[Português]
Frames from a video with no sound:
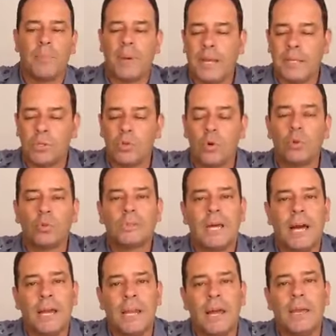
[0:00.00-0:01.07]
Para
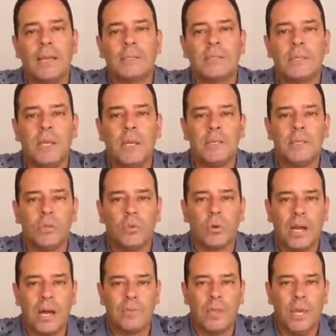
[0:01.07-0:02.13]
soltar a essência do
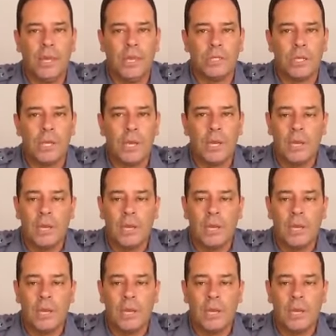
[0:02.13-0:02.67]
cravo da Índia.